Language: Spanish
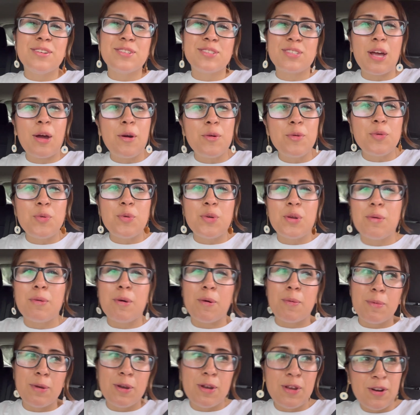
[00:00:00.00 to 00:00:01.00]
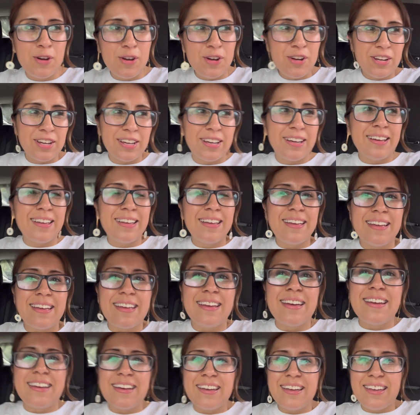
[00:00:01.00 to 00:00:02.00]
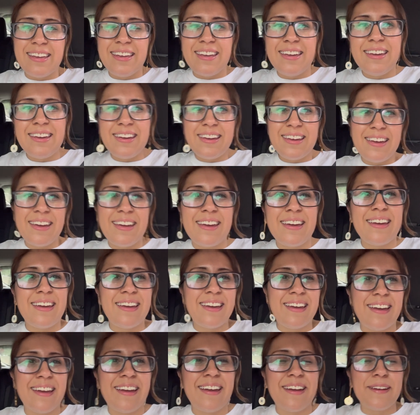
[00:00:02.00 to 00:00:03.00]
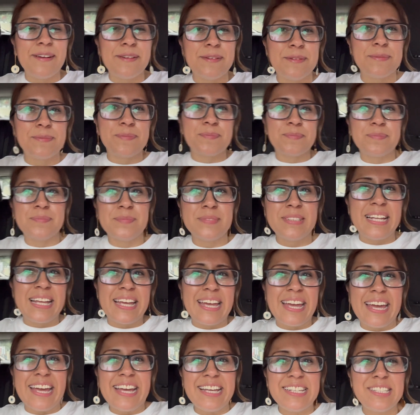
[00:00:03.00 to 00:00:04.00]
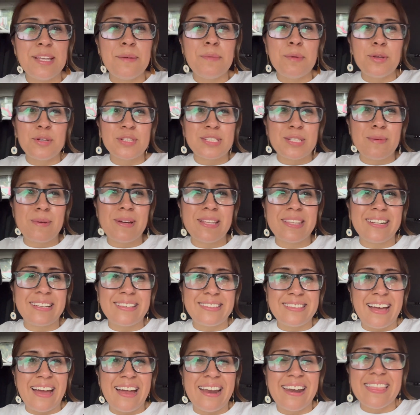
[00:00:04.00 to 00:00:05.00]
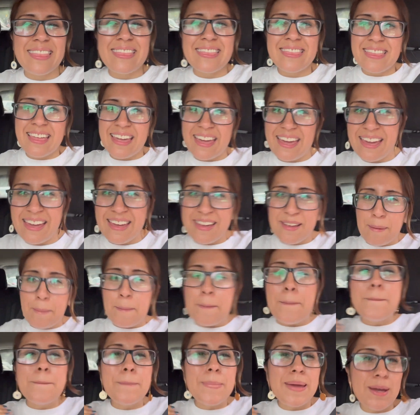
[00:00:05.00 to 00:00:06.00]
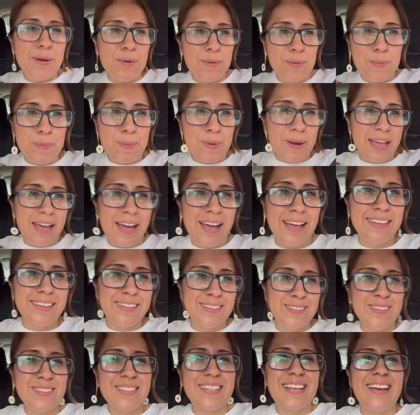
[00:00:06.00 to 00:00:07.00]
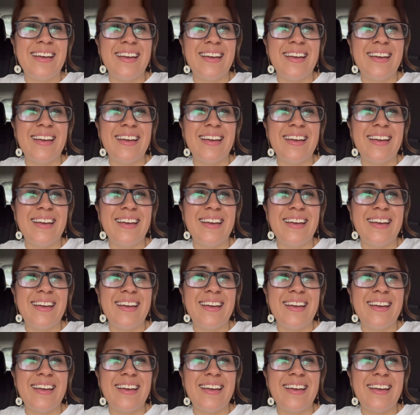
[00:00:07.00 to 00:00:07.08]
a un nuevo vlog y eh, este vlog se va a tratar de mi cumpleaños,